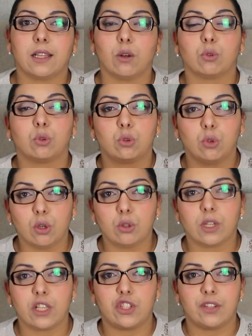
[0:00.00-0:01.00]
Então,
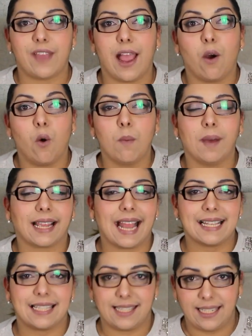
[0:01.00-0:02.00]
tudo que tiver uma
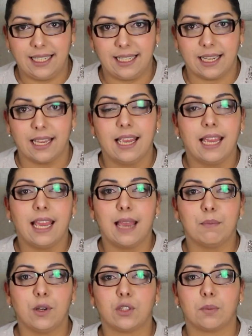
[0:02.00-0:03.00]
casinha
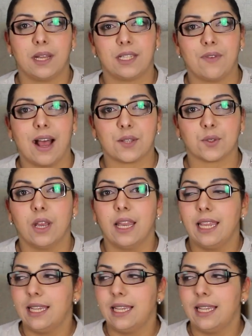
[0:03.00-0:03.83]
é muito mais fácil.